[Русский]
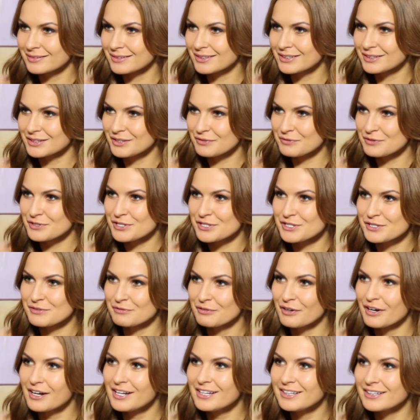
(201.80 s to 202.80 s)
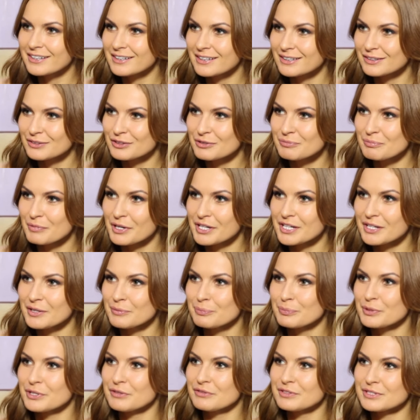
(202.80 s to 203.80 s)
кинофестиваль, на котором Мария
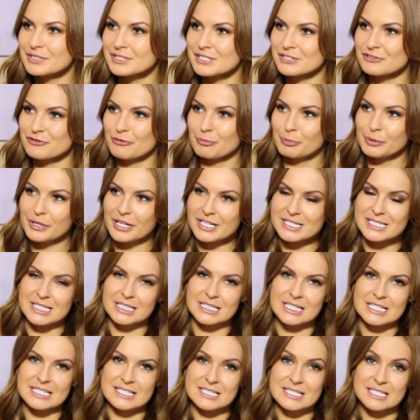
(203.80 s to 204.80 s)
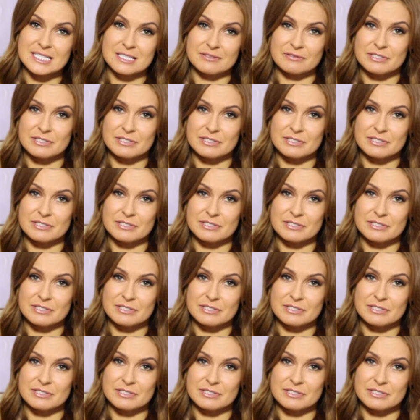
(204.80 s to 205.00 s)
появилась в платье от российского